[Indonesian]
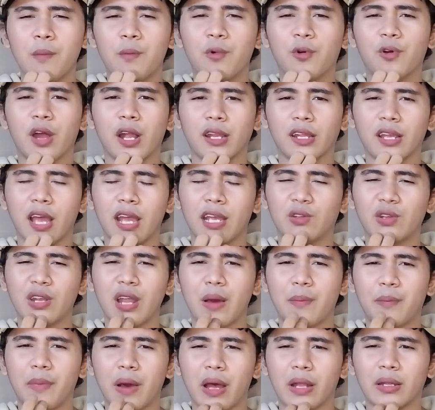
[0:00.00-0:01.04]
Bukankah itu
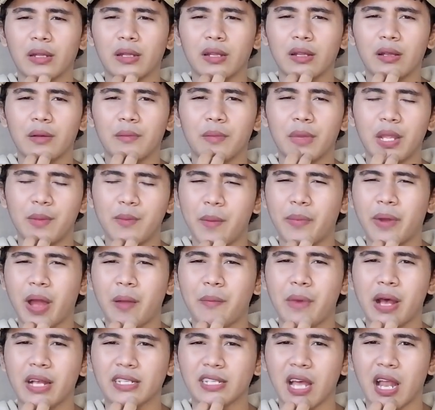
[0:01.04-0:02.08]
dapat
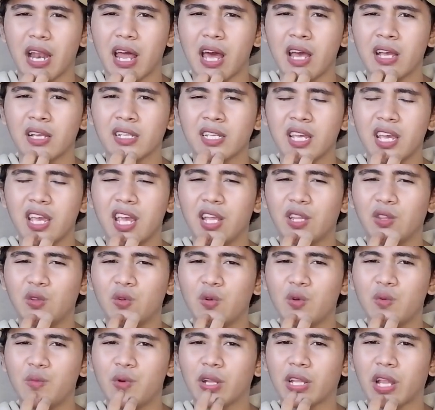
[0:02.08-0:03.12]
menyebabkan masalah?
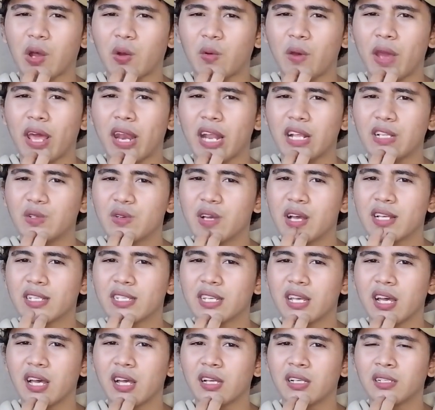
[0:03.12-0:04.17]
Itu buat aku heran juga
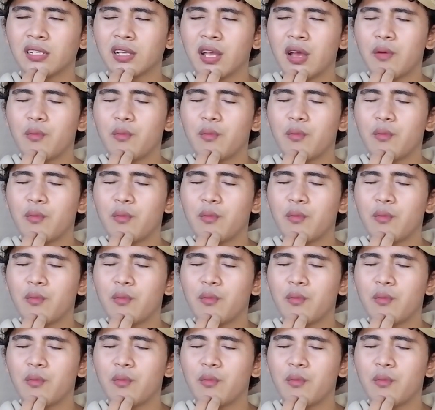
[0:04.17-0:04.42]
sih ya.